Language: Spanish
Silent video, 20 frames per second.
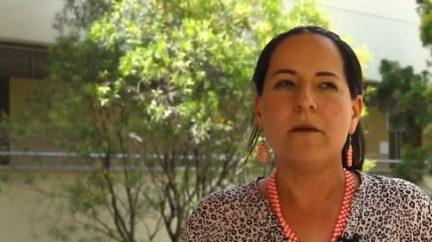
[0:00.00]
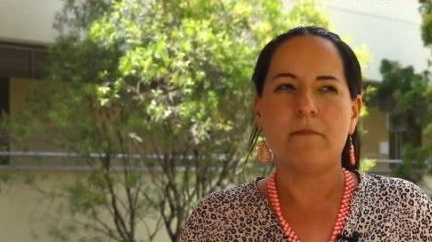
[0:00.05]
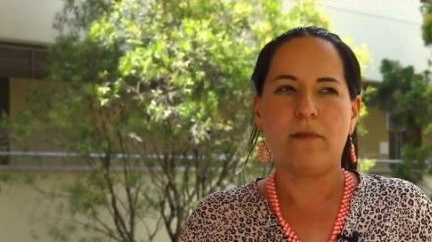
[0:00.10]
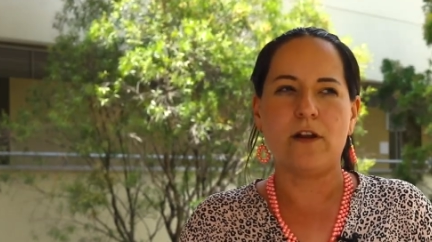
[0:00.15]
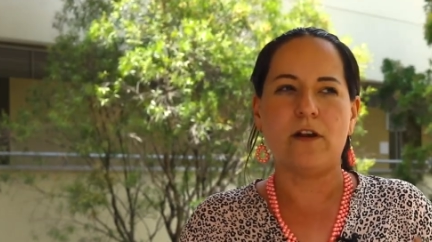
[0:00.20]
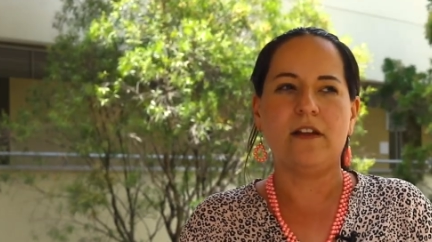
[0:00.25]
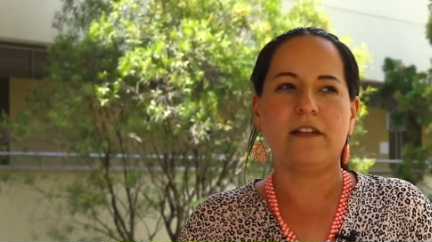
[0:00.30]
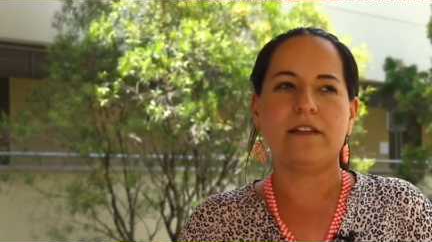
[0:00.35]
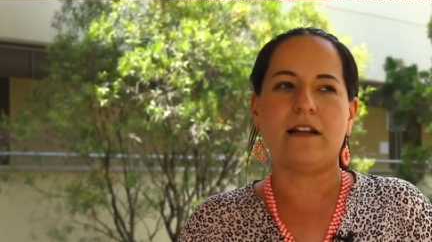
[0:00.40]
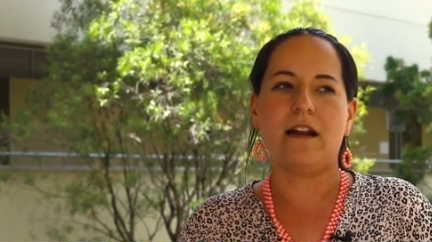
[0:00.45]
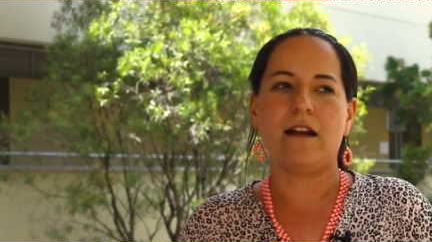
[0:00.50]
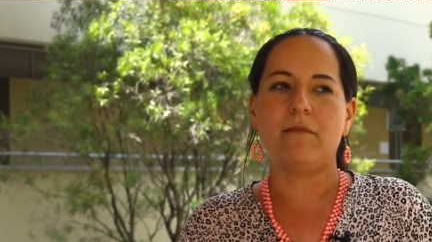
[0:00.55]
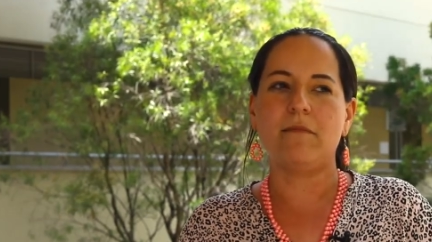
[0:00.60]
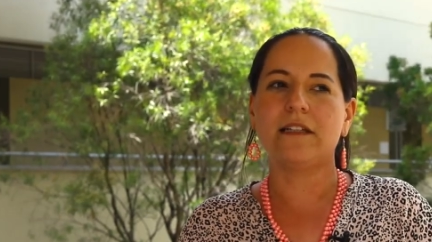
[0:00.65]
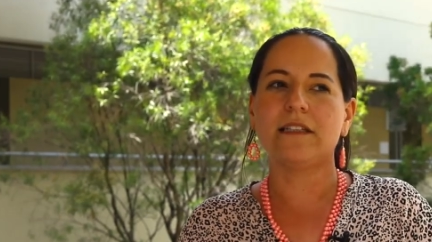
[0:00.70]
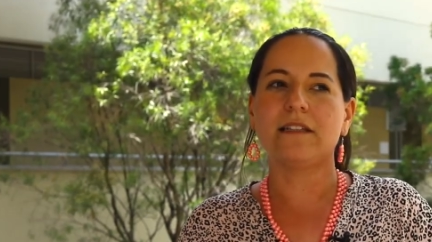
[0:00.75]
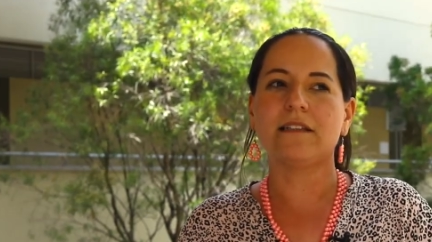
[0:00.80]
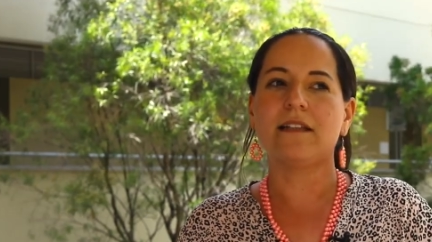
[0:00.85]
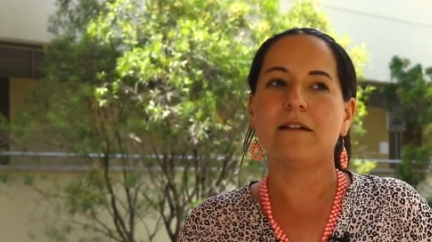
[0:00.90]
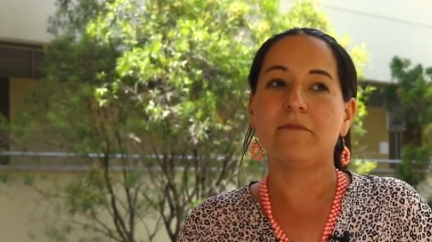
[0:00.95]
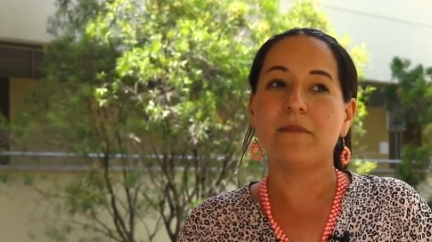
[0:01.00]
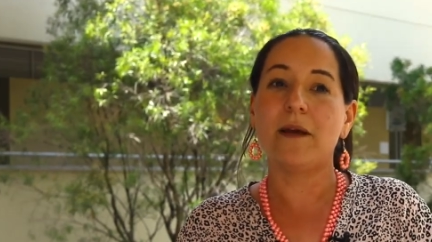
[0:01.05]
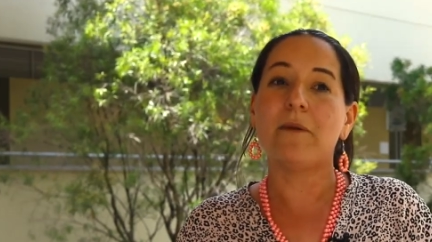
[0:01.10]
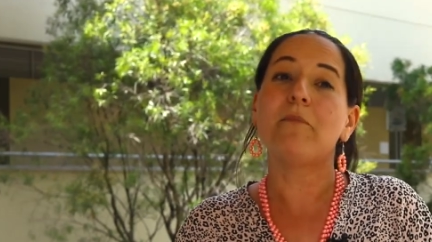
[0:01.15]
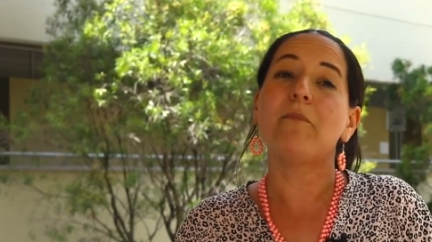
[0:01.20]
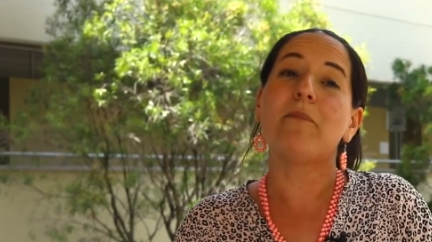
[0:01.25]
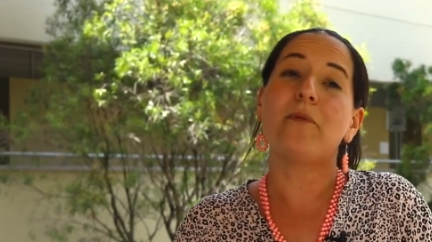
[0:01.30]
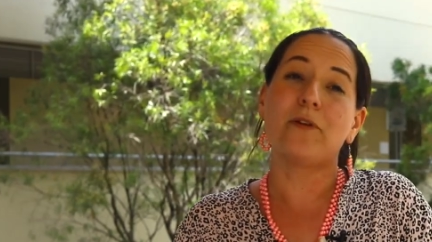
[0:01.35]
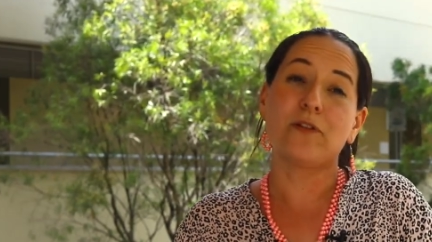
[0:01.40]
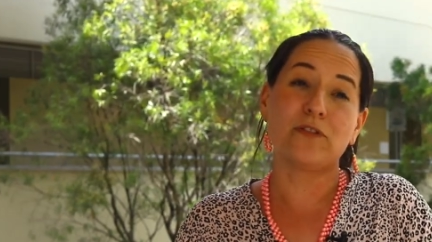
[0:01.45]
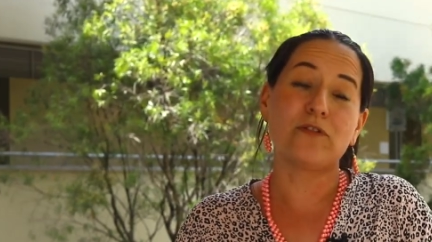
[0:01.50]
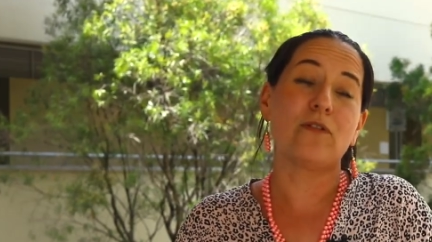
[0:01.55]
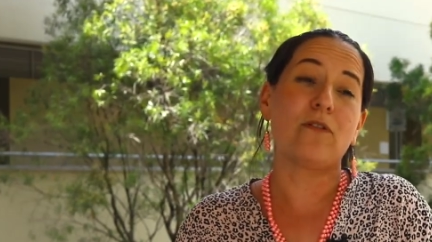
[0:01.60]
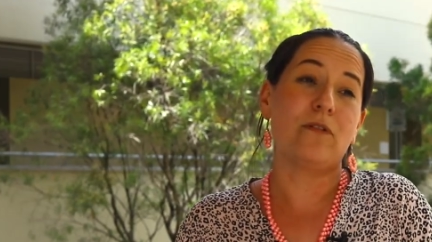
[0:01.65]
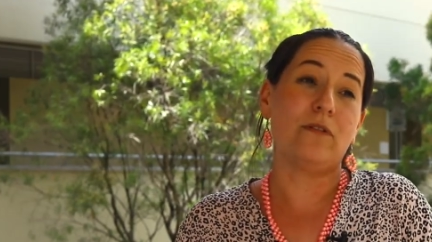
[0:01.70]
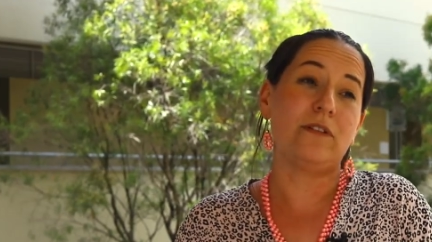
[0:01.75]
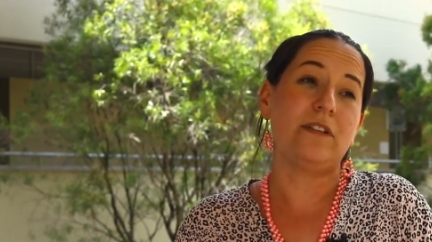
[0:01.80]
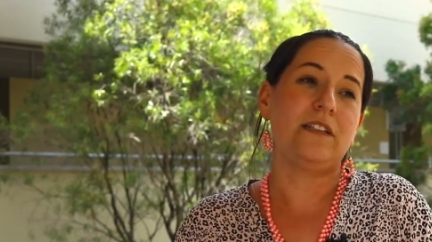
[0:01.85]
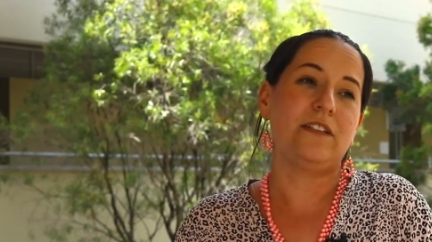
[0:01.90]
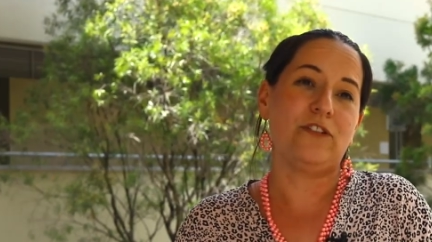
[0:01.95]
pero adicionalmente también por su
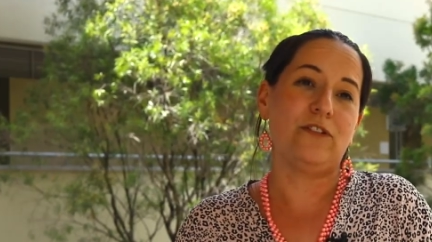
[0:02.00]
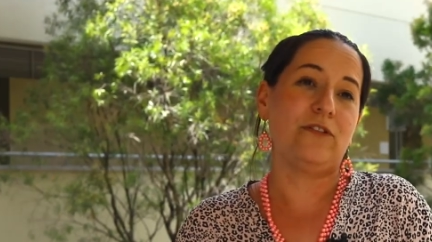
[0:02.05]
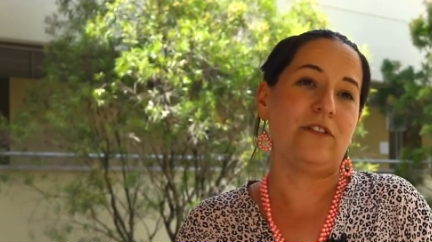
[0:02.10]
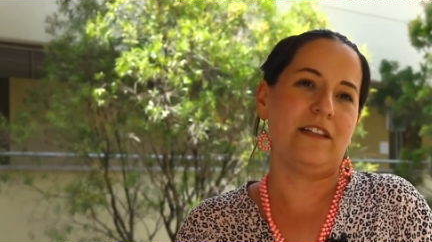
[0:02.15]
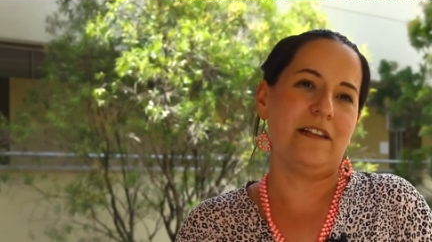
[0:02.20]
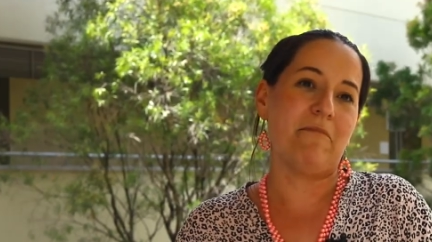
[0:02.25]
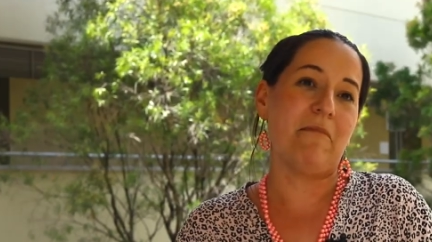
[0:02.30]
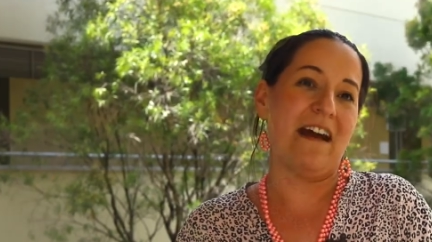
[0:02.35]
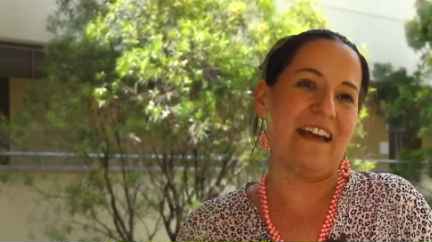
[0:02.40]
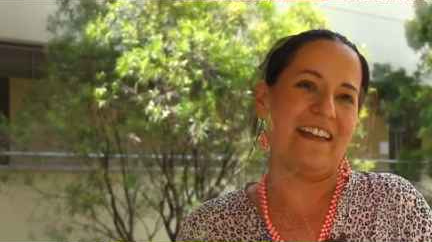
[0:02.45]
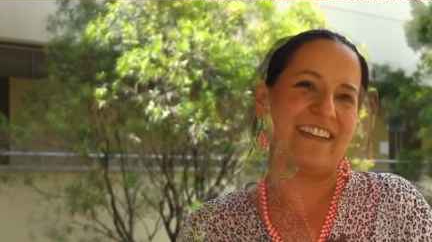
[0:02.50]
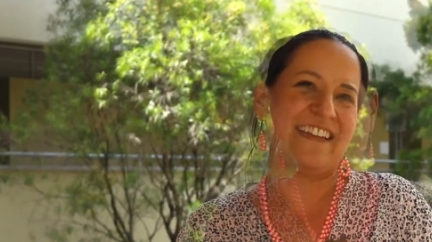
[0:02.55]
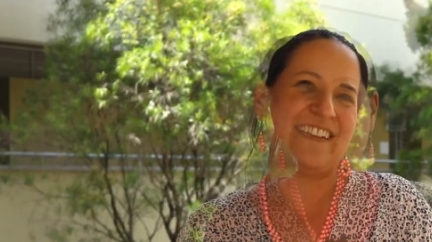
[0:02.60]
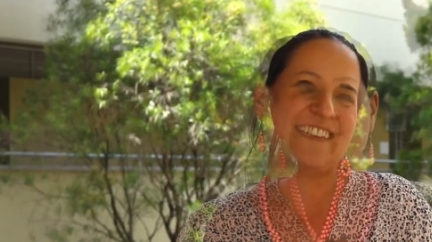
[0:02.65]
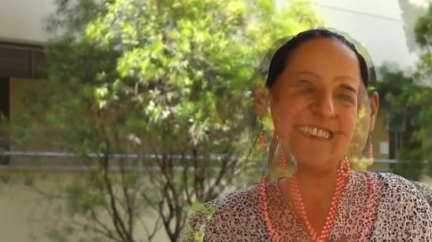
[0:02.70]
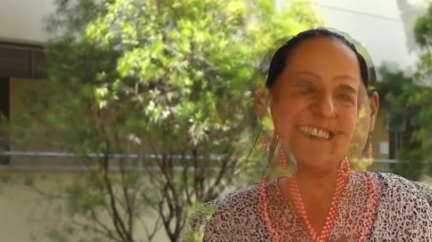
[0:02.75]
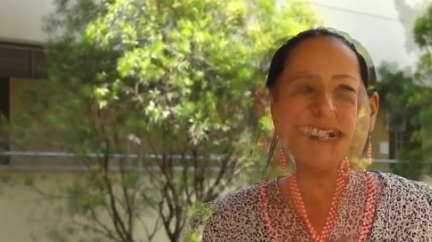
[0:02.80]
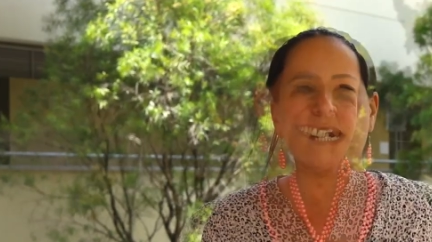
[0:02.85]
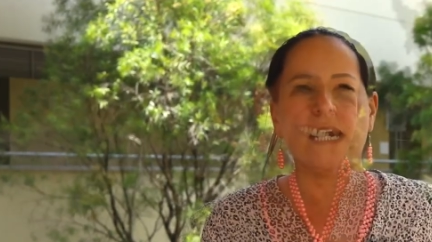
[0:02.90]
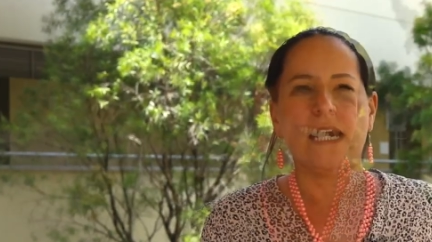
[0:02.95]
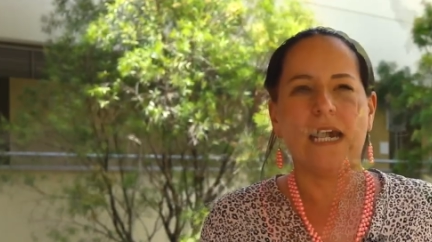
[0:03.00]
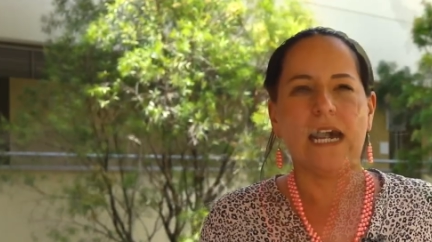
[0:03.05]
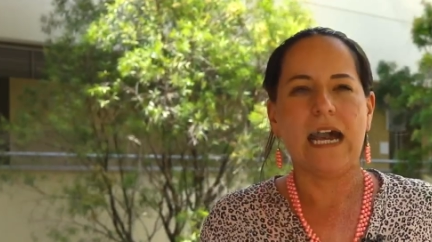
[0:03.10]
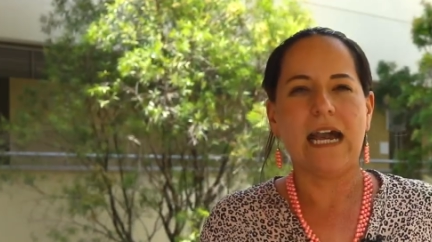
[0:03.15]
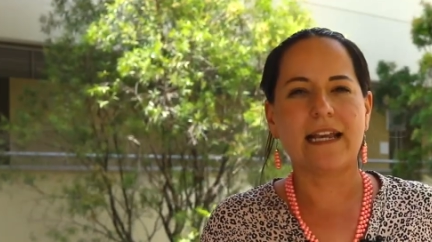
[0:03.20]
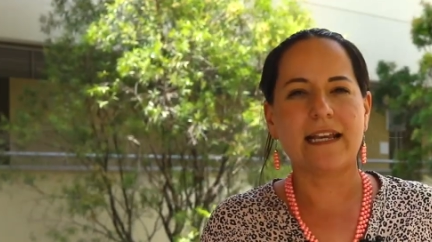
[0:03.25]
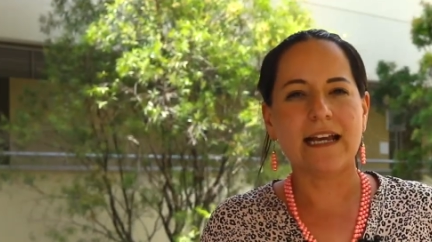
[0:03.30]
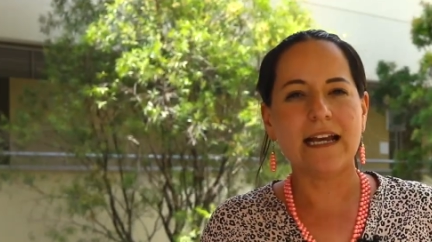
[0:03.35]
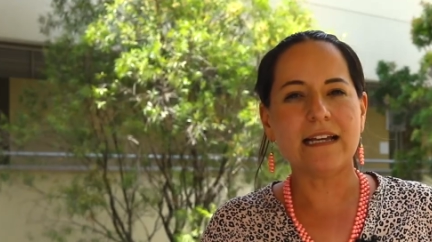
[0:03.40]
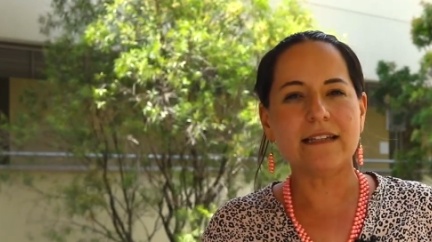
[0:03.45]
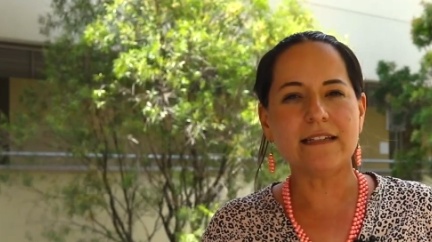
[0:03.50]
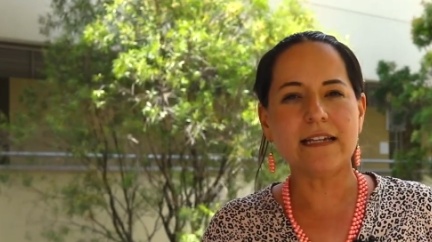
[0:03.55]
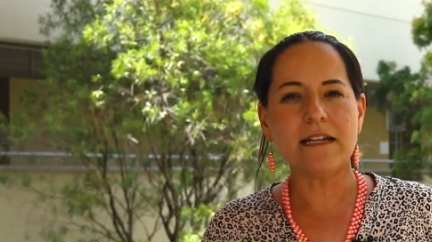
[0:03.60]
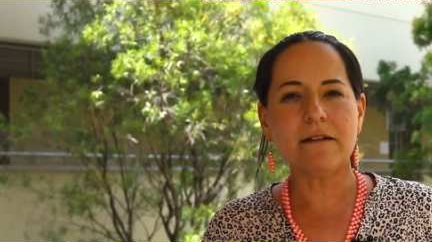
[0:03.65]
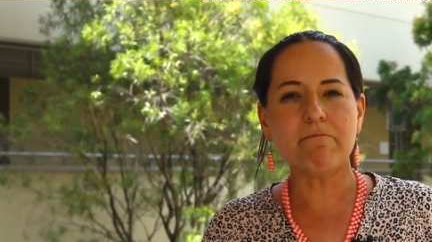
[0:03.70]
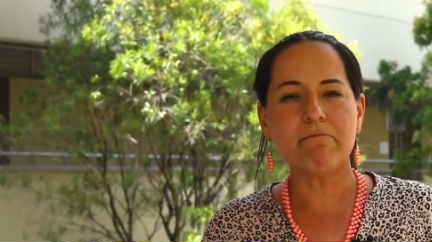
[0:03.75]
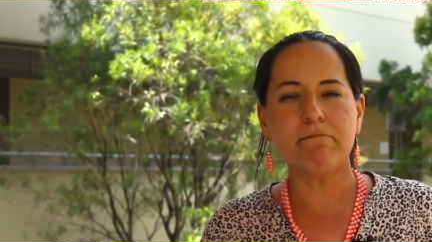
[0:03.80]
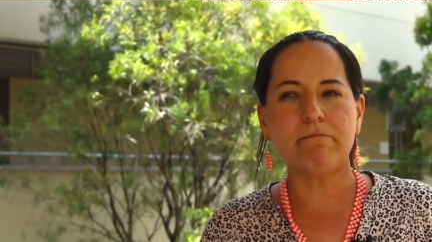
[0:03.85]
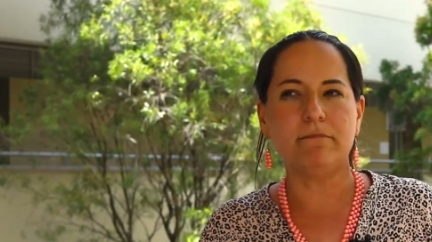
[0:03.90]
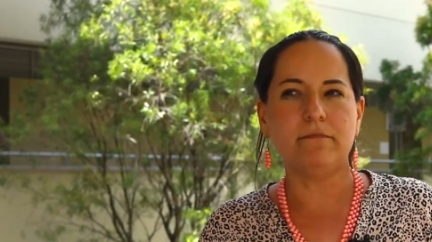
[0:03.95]
condición de madres. Hay que decir